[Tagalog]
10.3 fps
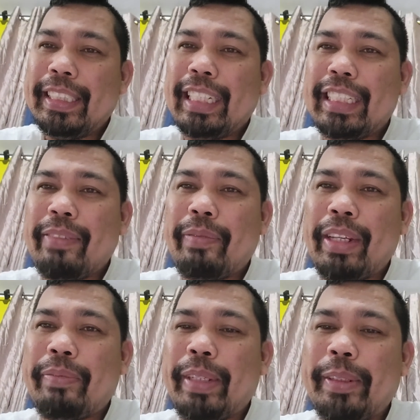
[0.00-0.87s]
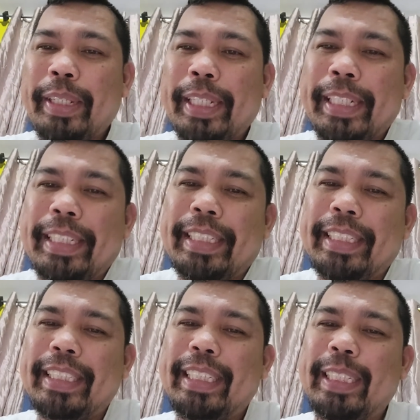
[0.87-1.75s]
sa Simpleng Pinoy
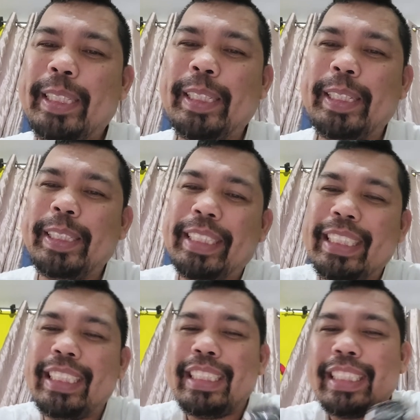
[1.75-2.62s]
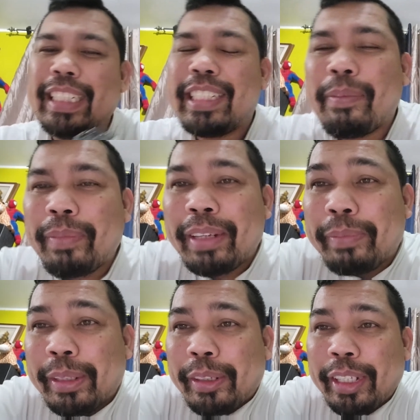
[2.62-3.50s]
do Simpleng
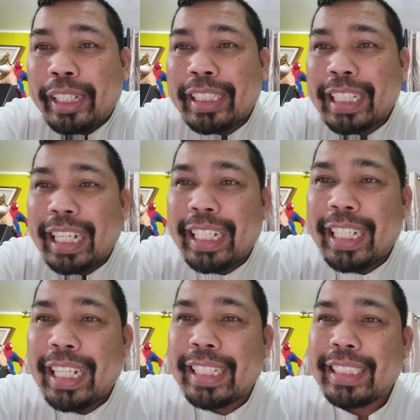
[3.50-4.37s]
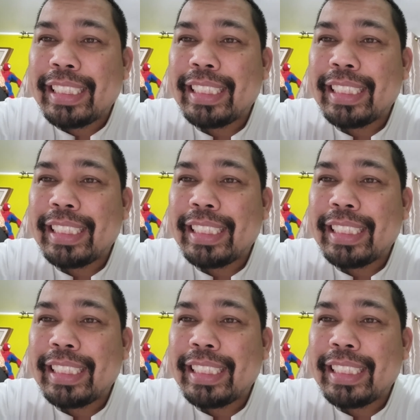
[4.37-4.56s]
Pinoy sa Canada